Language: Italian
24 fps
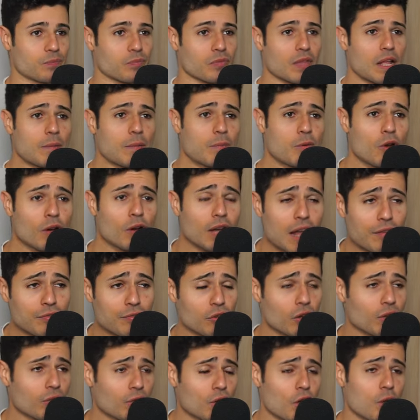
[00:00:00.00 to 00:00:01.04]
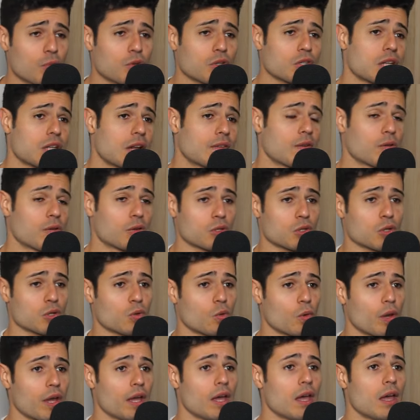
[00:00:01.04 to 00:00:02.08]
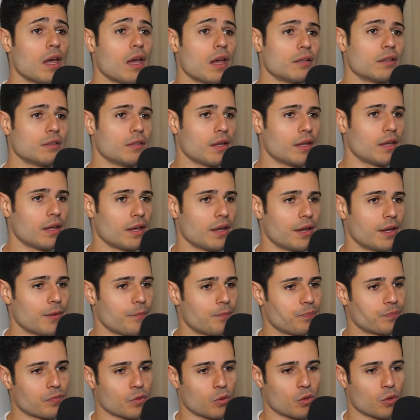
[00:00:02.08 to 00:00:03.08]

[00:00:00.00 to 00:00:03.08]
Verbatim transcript: Il primo grafico che volevo mostrarvi è questo qui di mh, mm,